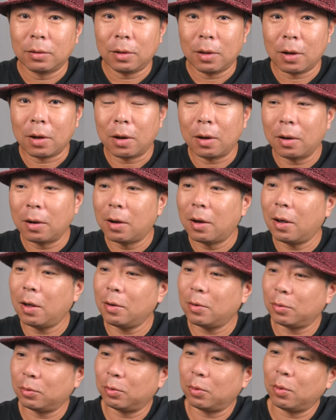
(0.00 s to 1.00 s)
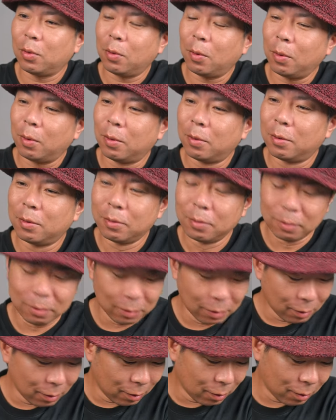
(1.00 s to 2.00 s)
て考えると、むっ
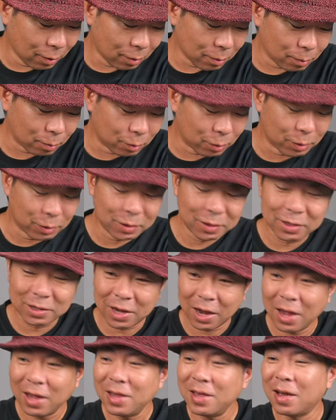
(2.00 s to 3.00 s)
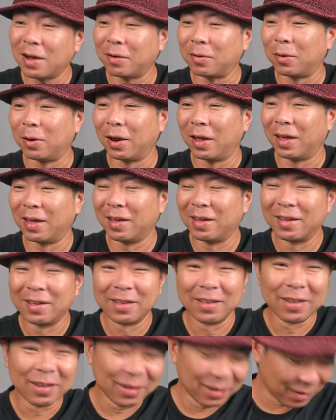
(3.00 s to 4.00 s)
ちゃいいやん、これ。
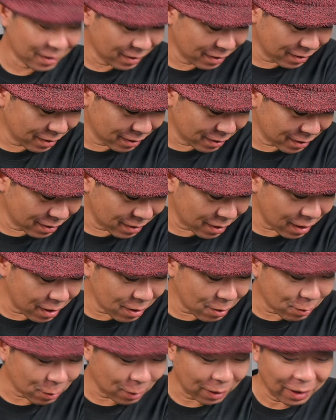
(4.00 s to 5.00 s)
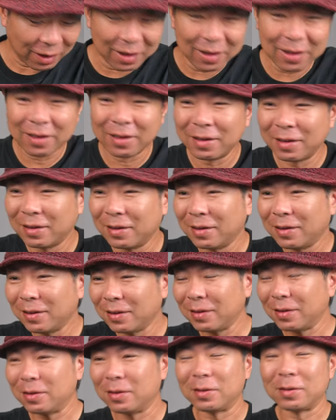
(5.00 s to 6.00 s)
何これ。
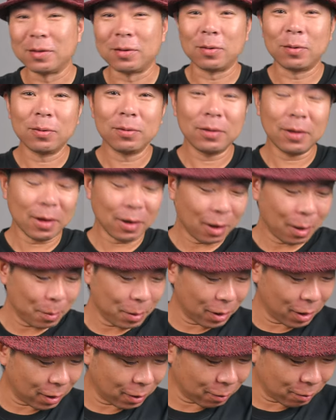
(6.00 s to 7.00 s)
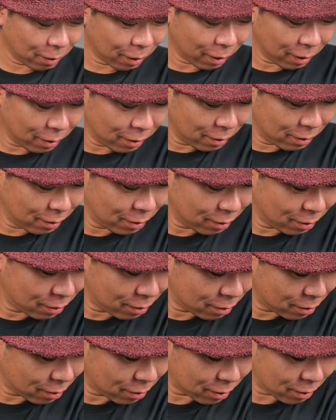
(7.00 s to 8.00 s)
どんなカメラなの、これ。え
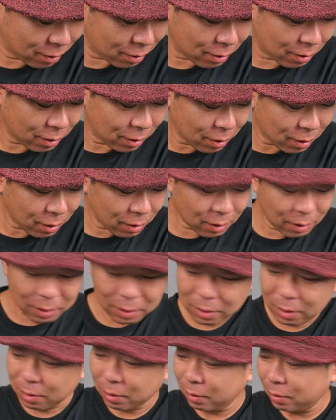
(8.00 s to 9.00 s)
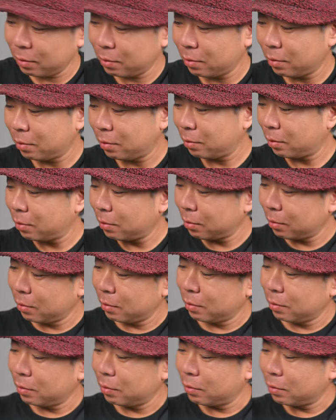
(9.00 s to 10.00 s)
えー
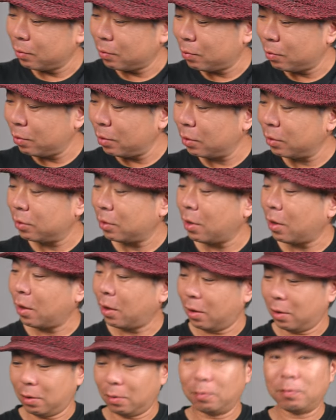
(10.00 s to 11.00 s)
これさ、